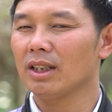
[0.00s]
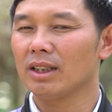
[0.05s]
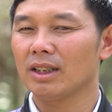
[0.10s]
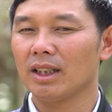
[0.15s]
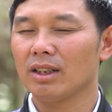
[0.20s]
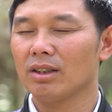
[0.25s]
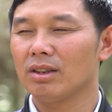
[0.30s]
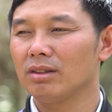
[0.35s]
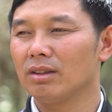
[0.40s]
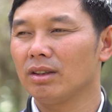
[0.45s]
là người
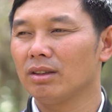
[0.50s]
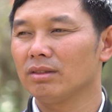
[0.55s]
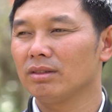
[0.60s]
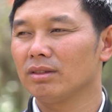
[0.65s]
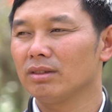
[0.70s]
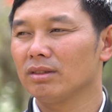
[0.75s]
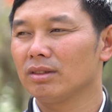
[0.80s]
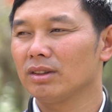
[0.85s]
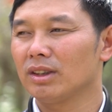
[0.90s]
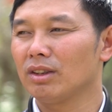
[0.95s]
ta không
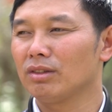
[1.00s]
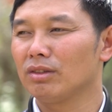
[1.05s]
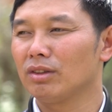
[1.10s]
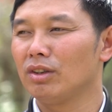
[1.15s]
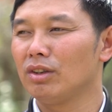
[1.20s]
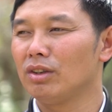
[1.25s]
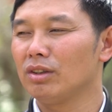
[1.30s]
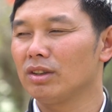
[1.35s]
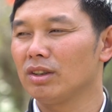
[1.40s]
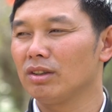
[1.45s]
không trồng
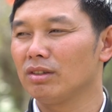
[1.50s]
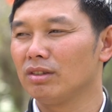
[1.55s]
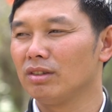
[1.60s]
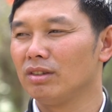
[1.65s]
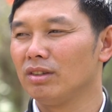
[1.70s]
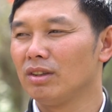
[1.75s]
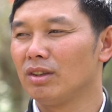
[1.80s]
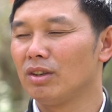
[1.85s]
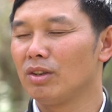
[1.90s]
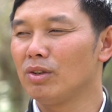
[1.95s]
ngô trồng
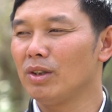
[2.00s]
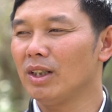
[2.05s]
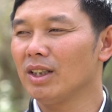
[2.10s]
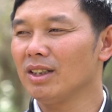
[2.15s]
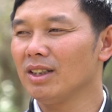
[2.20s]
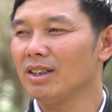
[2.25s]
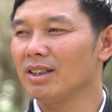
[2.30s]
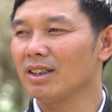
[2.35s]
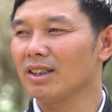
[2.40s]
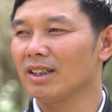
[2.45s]
lúa
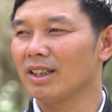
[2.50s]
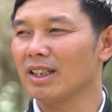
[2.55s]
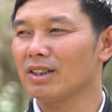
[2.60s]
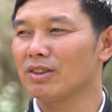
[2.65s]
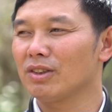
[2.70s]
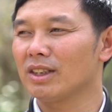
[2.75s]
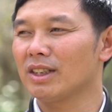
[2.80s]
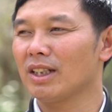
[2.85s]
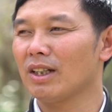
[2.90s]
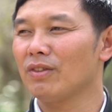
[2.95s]
nữa người ta
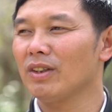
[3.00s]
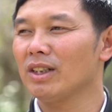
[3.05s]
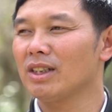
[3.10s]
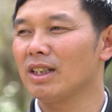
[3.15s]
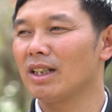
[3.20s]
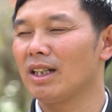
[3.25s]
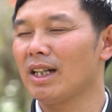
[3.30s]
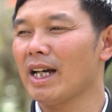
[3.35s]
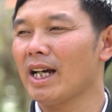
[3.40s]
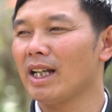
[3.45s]
chuyển sang phát
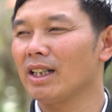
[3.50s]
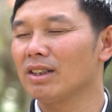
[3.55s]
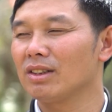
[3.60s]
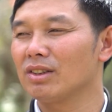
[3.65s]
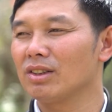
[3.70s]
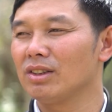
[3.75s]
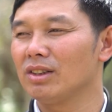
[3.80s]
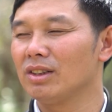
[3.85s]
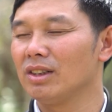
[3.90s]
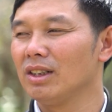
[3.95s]
triển lan
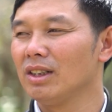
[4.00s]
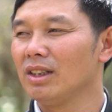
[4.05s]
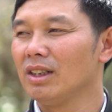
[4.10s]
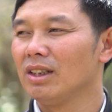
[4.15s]
rồi